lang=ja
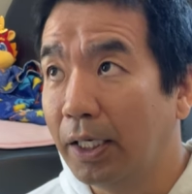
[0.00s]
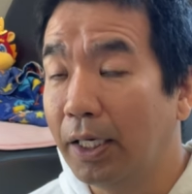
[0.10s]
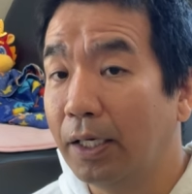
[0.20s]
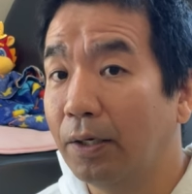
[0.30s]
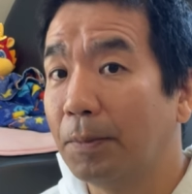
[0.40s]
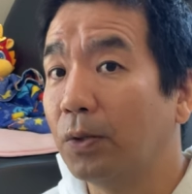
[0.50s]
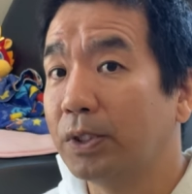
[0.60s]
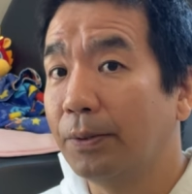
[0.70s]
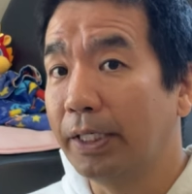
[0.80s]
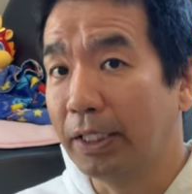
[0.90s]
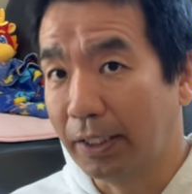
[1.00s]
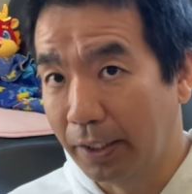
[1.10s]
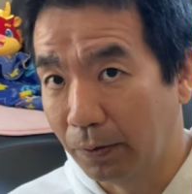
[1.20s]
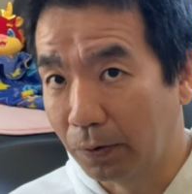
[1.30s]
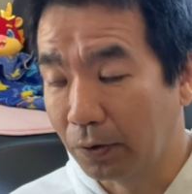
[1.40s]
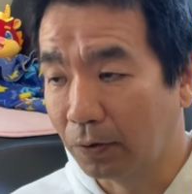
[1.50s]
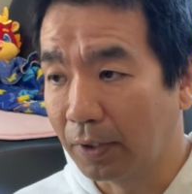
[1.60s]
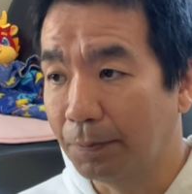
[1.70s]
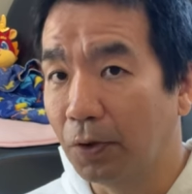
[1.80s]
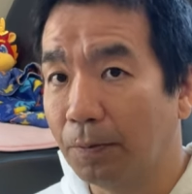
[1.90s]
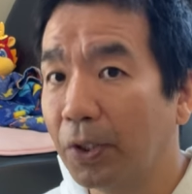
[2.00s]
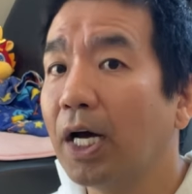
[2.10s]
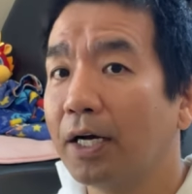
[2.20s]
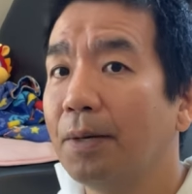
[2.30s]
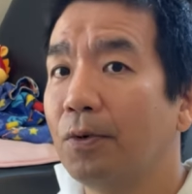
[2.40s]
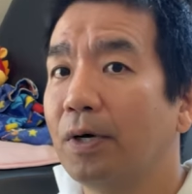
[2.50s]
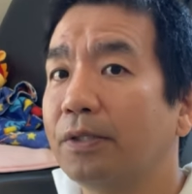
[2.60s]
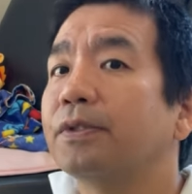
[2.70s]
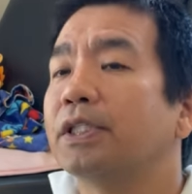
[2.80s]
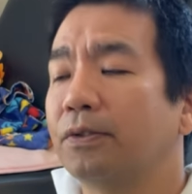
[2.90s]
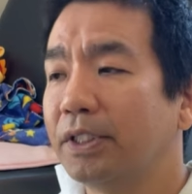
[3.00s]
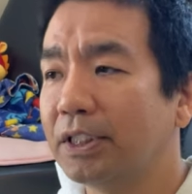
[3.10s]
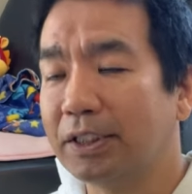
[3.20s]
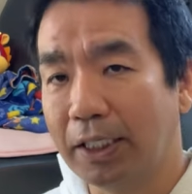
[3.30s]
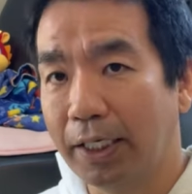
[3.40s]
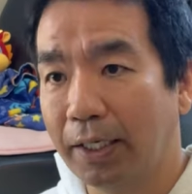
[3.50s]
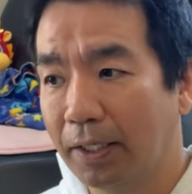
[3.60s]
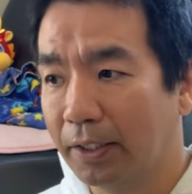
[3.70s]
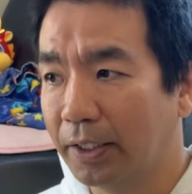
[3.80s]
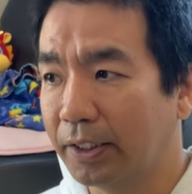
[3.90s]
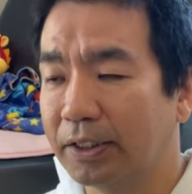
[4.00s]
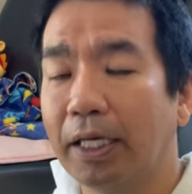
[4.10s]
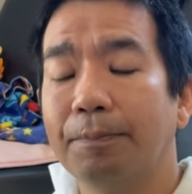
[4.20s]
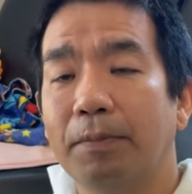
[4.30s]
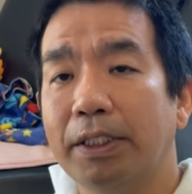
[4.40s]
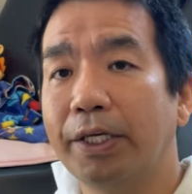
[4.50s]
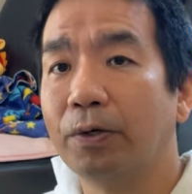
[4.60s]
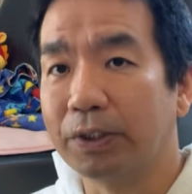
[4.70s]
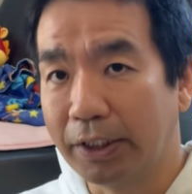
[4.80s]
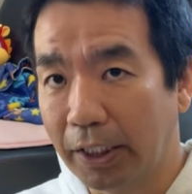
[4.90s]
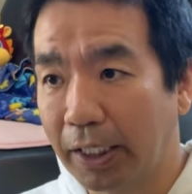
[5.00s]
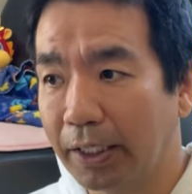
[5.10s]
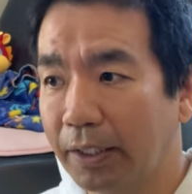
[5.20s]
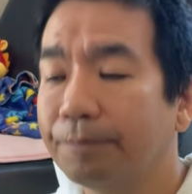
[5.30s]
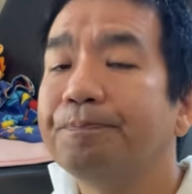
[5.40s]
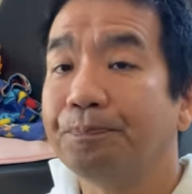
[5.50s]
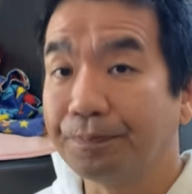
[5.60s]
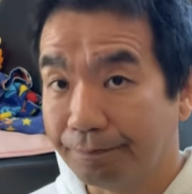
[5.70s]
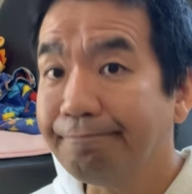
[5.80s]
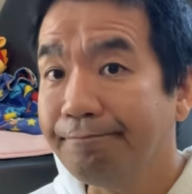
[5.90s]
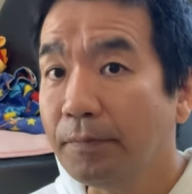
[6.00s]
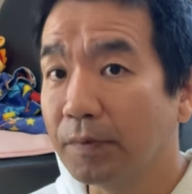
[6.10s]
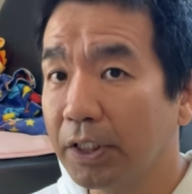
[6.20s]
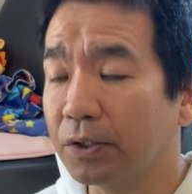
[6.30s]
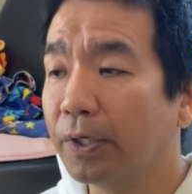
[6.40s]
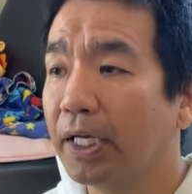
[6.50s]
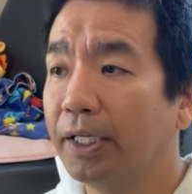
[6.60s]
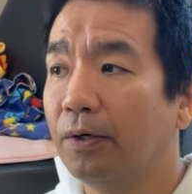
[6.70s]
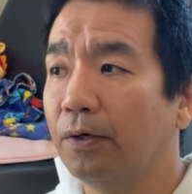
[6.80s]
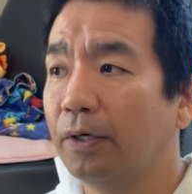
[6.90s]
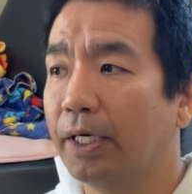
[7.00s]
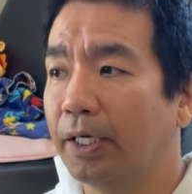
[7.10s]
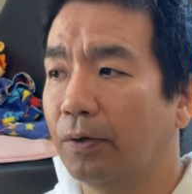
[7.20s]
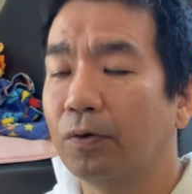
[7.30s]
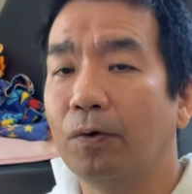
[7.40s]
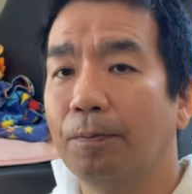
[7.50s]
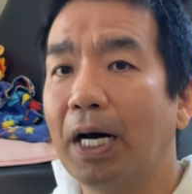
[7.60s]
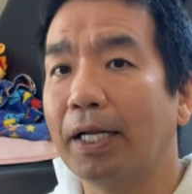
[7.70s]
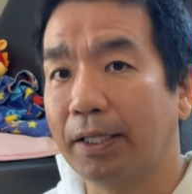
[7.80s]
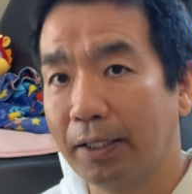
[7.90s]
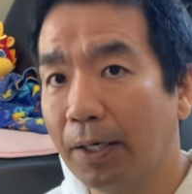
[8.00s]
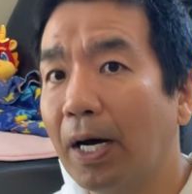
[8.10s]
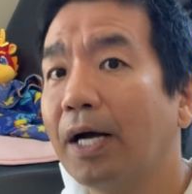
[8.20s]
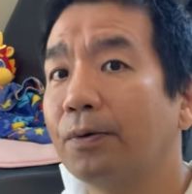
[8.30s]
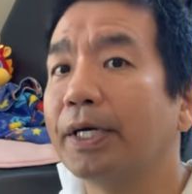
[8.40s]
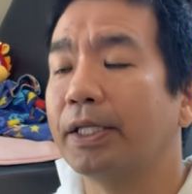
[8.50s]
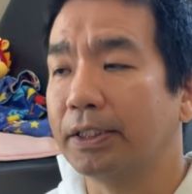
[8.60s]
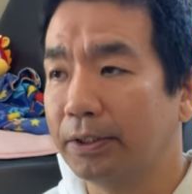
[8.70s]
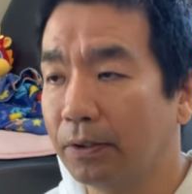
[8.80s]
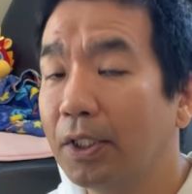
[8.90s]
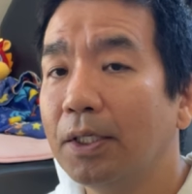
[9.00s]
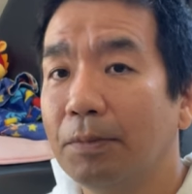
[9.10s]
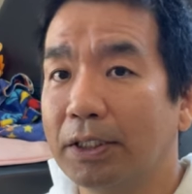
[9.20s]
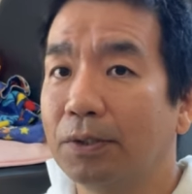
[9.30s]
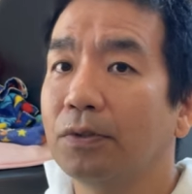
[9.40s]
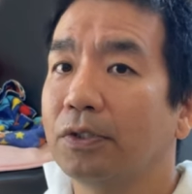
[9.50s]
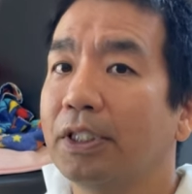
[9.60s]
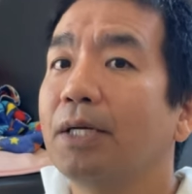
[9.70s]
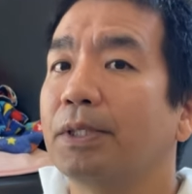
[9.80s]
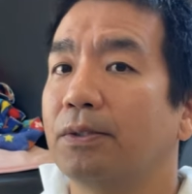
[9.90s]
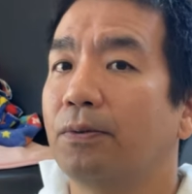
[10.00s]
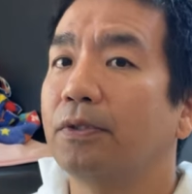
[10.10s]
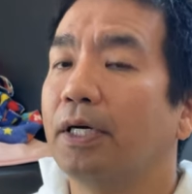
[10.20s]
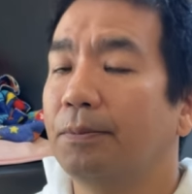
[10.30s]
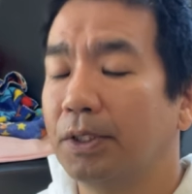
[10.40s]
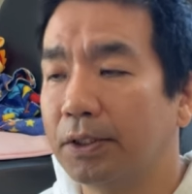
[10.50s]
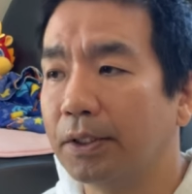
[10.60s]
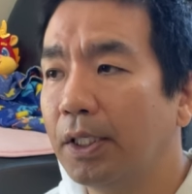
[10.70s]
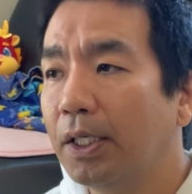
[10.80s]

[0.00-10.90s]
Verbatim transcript: えーまあ、お世話になっていることとかも、まあ、何回もあるんですよね実際。えまあ、利用して、ね、それなりのことまあ、あったあるわけですよ、まあ、仕事してればそういうことあります